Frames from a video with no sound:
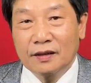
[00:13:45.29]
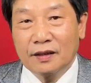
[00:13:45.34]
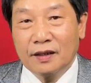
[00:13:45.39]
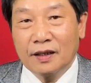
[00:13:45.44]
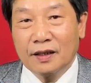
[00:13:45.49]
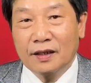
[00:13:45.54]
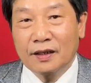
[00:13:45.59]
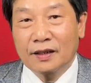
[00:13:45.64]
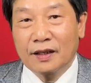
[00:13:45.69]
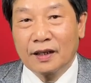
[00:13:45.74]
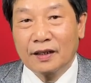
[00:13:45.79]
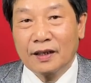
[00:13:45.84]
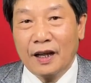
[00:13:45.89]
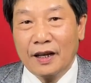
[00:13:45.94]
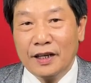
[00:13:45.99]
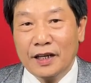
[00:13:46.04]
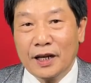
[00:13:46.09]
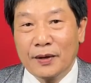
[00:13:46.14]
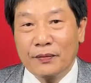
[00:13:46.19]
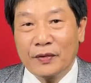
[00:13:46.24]
thì người ta khái
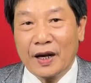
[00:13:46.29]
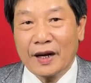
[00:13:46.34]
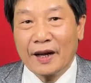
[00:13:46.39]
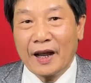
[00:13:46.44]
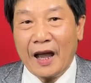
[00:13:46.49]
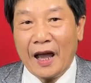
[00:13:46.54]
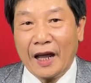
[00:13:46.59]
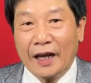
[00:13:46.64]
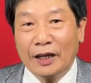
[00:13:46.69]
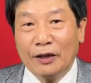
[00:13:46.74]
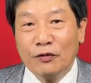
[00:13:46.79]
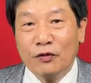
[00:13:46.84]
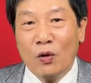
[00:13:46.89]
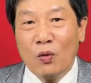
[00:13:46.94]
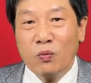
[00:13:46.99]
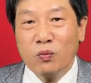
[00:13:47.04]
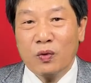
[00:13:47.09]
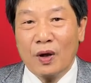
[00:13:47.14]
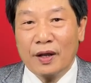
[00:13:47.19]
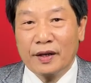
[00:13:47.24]
niệm rằng hạnh
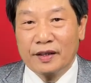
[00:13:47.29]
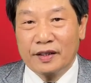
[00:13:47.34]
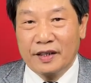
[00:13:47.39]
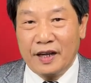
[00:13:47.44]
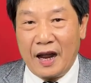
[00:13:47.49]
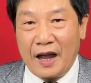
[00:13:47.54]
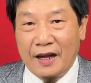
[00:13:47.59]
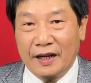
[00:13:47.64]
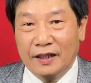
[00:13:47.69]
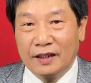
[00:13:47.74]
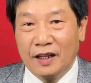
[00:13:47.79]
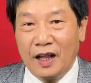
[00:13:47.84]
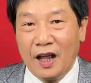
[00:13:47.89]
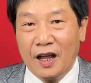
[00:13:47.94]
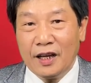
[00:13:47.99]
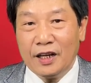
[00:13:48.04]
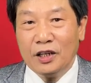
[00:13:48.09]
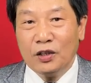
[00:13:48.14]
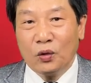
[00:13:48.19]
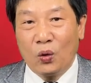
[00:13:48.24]
phúc là trạng
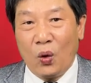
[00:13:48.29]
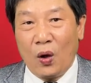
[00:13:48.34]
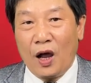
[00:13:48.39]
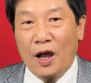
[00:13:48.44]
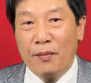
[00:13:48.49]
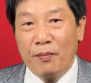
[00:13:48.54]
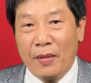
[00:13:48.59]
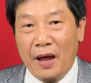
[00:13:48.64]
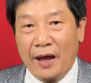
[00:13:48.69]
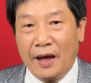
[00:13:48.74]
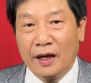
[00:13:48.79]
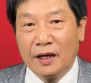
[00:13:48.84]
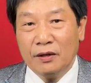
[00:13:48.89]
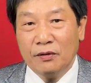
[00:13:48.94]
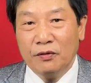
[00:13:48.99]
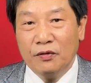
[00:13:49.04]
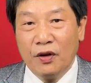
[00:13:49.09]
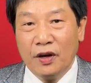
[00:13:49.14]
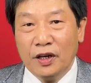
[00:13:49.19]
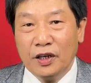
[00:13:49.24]
thái thỏa
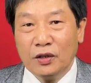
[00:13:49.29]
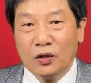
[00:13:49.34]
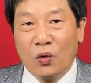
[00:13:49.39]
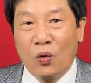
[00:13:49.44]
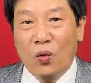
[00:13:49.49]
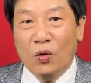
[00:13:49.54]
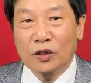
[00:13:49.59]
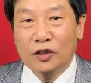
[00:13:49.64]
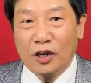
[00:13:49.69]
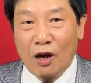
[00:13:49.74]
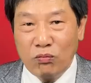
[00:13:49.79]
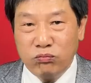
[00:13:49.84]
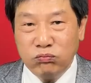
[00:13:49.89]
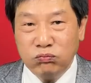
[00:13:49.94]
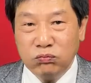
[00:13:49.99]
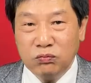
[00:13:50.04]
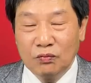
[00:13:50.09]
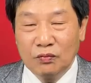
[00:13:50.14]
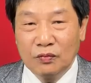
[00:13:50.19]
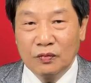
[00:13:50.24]
mãn với cuộc sống
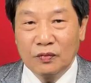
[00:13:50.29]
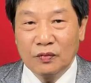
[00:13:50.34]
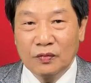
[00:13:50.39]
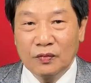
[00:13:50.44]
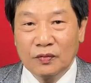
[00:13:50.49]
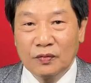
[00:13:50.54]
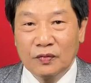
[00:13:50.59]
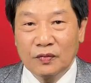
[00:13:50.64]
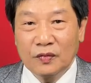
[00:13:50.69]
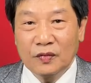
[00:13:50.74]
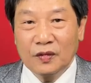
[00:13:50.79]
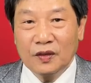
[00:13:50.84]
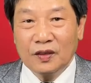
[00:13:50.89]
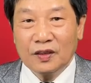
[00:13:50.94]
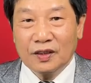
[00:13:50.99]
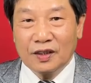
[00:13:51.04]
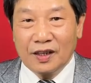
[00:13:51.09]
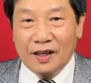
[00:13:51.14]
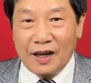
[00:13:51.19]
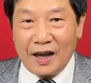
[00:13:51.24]

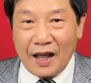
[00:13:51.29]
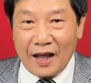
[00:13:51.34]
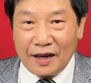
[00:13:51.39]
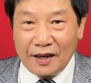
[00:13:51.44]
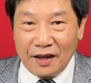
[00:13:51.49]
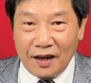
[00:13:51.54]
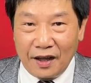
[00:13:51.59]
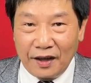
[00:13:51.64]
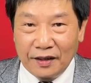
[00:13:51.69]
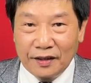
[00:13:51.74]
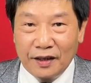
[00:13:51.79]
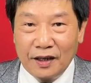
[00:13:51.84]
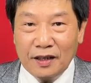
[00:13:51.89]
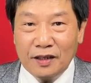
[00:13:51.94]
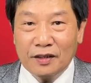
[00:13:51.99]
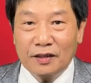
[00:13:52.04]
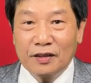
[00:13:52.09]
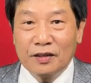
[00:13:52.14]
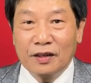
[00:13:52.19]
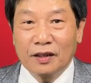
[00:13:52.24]
là lợi
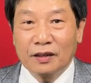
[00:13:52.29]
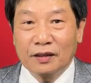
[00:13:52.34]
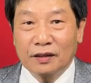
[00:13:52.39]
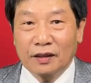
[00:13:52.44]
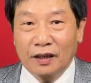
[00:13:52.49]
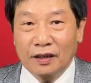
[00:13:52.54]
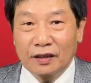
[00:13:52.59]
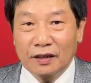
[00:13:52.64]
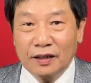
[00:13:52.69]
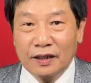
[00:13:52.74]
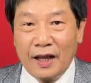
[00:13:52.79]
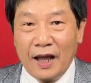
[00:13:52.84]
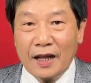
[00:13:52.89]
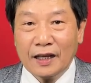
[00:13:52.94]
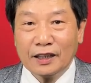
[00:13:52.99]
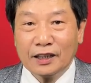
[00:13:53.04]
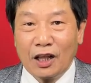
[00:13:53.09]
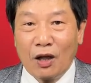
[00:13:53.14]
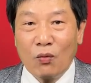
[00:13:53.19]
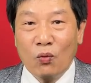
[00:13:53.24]
ích được tự
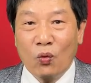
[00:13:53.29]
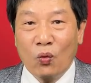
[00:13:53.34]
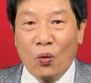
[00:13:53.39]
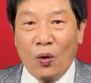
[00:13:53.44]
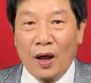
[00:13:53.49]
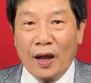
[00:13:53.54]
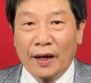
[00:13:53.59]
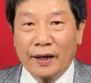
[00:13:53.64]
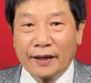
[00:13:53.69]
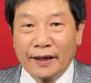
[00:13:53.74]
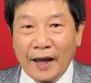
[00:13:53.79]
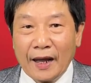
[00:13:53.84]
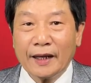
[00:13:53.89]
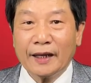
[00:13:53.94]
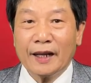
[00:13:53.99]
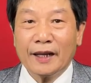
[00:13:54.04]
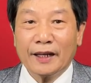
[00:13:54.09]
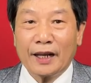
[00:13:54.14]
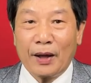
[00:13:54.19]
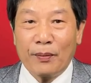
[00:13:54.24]
giác thông qua các
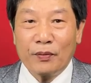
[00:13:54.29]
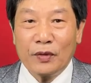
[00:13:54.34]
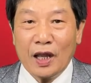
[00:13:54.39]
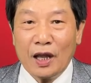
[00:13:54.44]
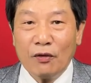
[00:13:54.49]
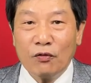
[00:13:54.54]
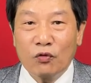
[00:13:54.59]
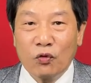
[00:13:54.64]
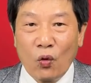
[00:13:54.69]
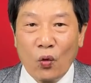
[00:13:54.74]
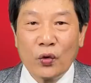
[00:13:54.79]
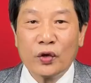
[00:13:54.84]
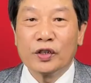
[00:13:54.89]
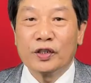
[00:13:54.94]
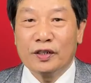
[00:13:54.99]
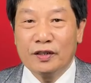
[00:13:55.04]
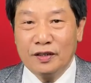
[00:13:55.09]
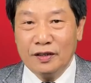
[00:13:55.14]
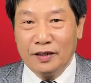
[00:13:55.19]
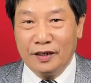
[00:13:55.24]
cái cảm giác vui
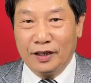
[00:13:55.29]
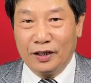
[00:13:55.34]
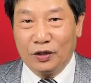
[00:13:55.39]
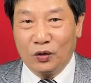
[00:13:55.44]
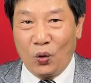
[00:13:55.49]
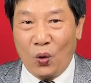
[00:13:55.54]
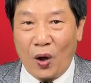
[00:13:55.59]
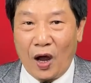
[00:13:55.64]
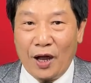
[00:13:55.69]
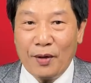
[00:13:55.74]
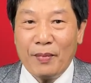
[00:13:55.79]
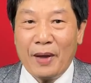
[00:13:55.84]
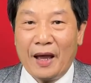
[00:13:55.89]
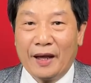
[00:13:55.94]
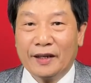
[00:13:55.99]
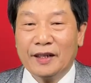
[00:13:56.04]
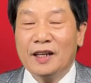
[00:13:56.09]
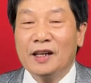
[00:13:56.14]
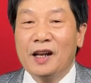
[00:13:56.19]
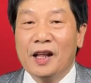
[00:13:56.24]
sướng này, thỏa
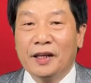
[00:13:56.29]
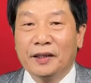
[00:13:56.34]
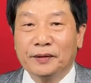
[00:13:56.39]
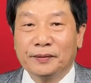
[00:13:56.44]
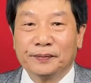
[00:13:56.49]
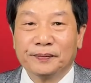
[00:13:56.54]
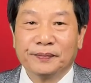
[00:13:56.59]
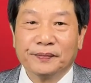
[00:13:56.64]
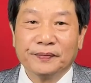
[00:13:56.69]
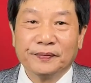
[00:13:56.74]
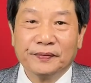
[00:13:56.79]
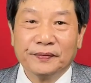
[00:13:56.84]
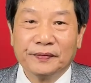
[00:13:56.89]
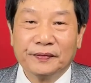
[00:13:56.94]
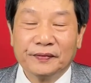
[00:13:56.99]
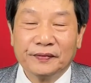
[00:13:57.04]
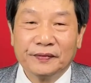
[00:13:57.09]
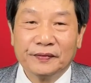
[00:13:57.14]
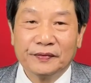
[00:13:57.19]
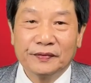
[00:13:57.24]
mãn đi lên
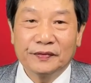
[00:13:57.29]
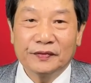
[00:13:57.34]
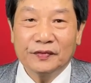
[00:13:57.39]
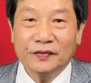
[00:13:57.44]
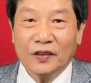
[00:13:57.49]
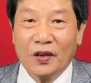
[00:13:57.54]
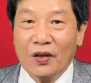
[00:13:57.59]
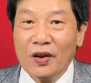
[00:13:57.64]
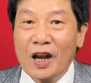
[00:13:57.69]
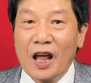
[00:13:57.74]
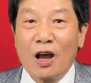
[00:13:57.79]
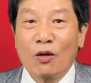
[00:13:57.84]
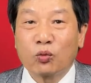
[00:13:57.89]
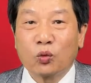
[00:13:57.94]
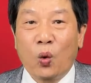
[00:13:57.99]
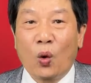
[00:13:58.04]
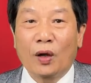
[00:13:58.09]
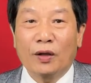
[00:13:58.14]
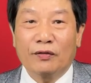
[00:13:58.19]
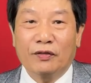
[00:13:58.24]
đó là học
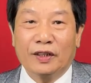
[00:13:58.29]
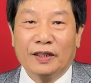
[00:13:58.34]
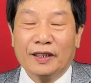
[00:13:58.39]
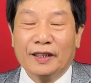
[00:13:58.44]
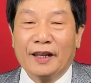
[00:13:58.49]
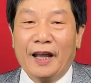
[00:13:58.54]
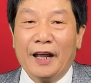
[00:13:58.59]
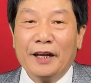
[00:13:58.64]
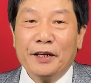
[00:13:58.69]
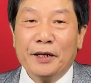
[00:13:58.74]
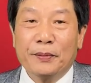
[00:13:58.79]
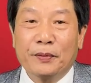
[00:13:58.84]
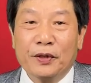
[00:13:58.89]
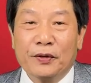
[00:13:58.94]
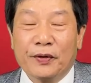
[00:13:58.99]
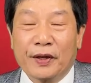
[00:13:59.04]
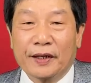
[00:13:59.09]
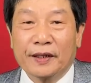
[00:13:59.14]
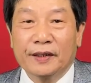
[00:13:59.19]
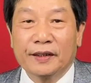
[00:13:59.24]
thuật người ta khái niệm như
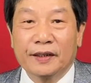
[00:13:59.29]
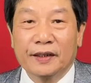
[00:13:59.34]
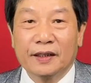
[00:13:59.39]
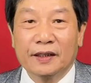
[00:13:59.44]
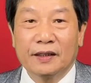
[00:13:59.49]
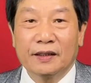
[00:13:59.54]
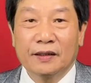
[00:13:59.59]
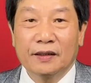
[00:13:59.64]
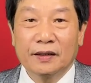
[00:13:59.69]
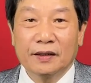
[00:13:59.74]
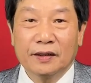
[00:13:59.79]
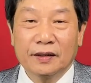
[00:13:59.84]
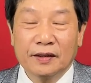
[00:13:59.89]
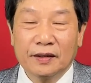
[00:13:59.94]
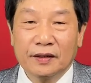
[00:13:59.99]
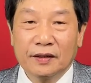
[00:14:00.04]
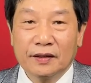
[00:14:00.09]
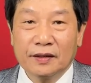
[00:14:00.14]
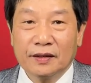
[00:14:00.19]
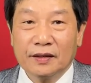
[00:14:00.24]
vậy
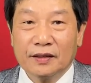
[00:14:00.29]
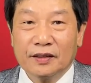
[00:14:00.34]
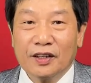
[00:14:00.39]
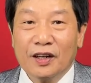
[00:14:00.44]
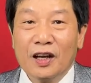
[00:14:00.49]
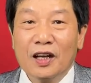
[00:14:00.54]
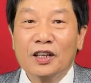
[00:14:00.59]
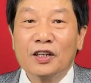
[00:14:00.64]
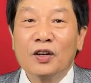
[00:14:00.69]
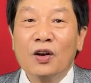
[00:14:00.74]
nó hơi